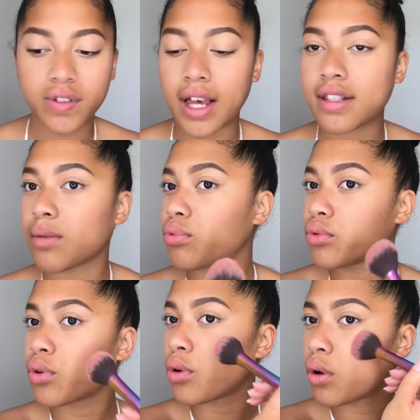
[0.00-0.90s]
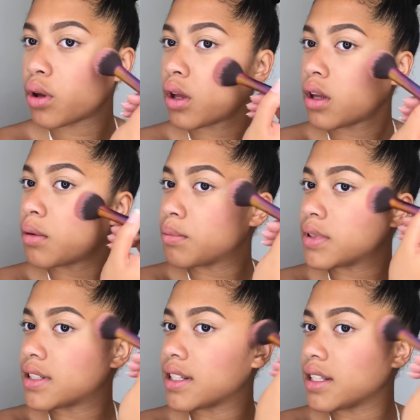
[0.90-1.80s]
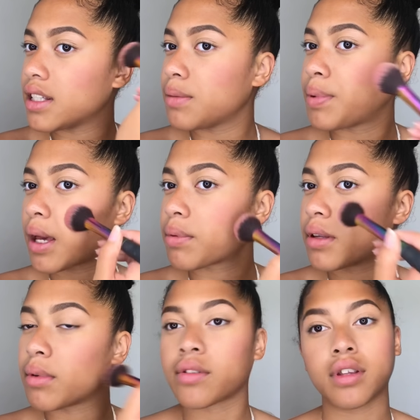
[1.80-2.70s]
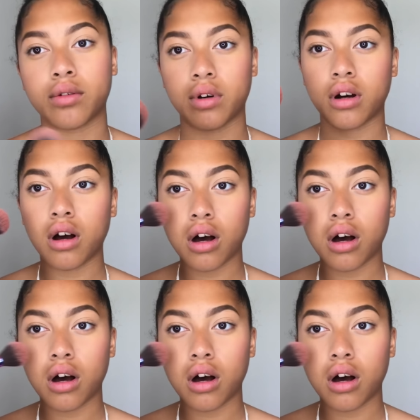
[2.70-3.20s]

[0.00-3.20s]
c'est assez poudreux mais c'est hyper pigmenté quoi